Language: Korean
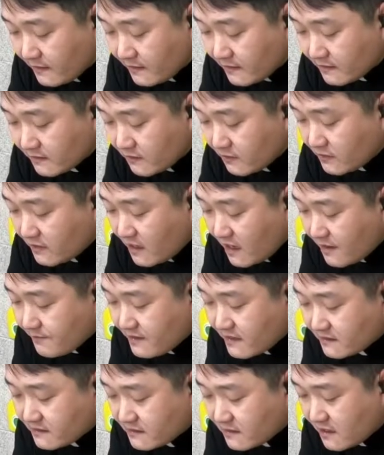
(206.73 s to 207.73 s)
그러나
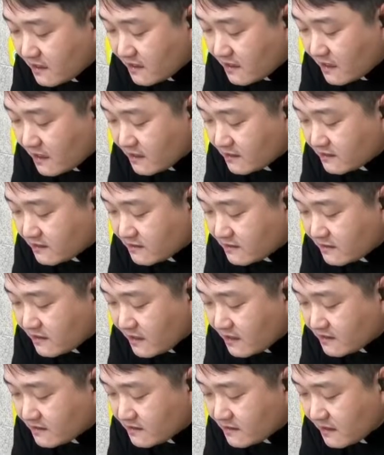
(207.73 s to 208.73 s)
아마치아가 듣지
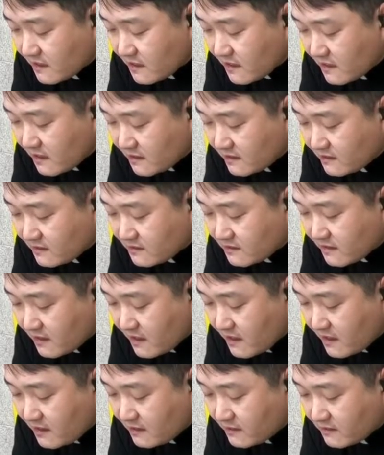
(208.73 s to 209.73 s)
않자
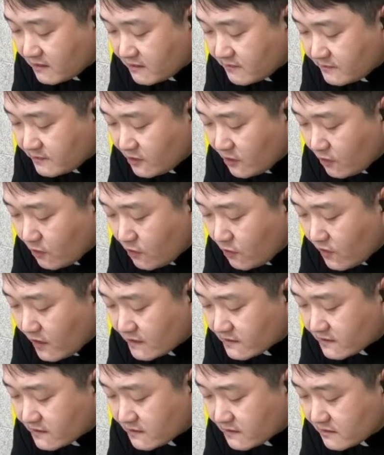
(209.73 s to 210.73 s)
이스라엘 임금
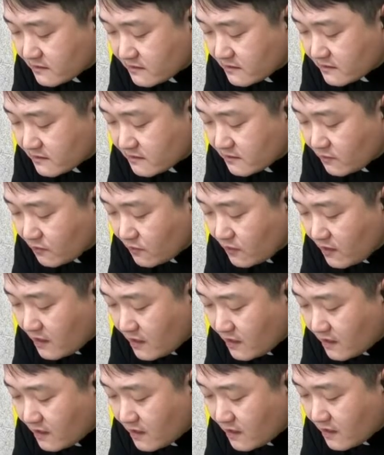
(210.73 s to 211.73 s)
여호아스는
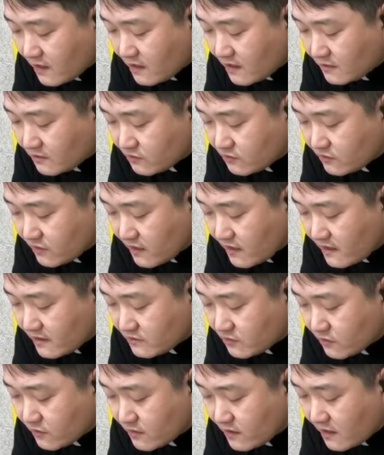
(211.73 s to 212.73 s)
올라가 유다에
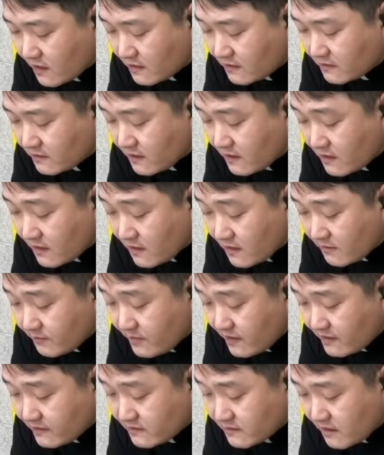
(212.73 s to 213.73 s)
속한
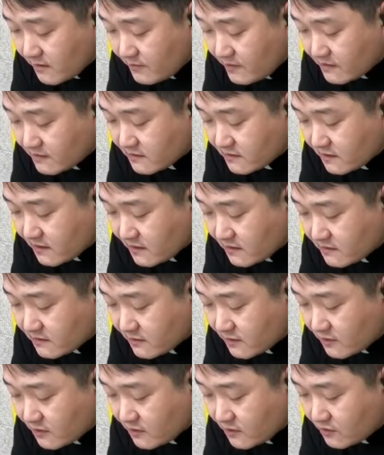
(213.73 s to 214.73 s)

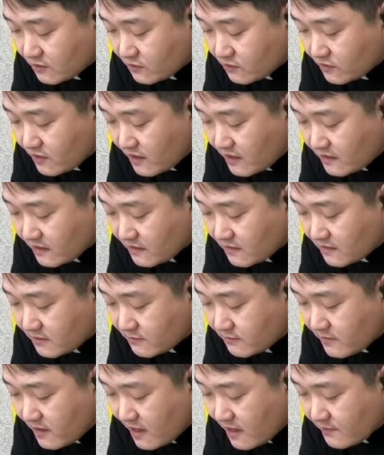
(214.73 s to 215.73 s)
벳세메스에서 유다
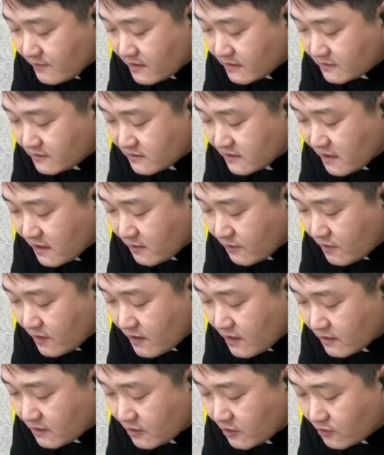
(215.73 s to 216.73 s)
임금
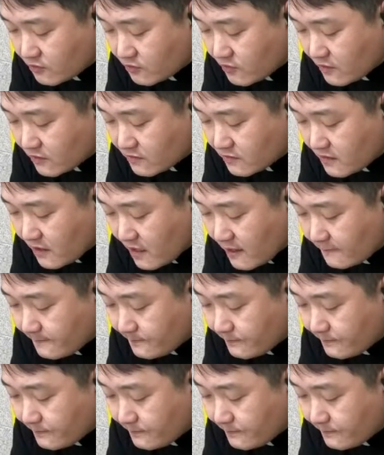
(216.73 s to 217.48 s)
아마치아와 겨루었다.